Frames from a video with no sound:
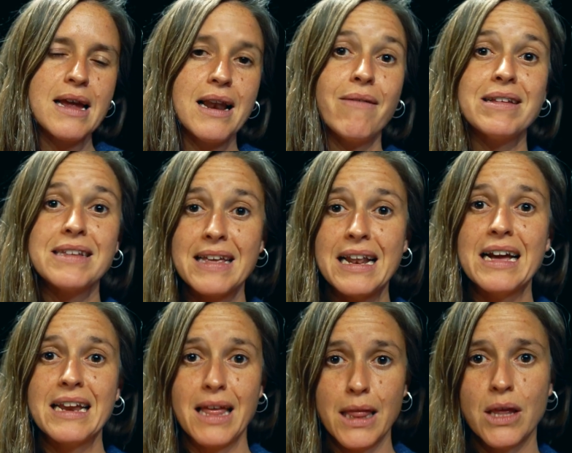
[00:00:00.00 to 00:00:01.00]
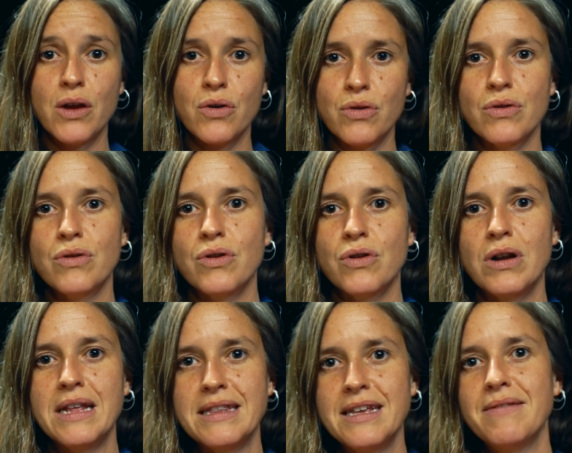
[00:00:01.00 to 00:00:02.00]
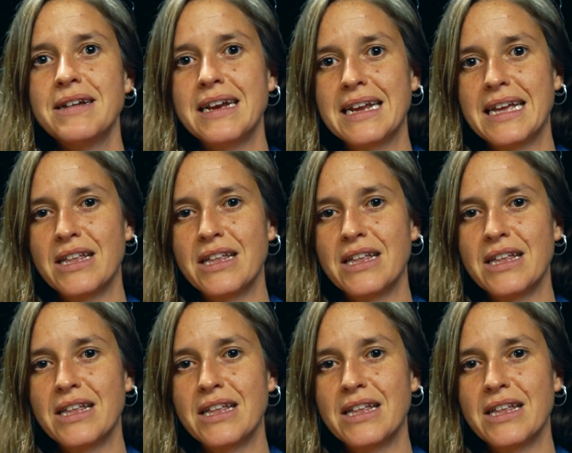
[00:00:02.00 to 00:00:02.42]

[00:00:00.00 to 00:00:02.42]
La base de la creación colectiva en el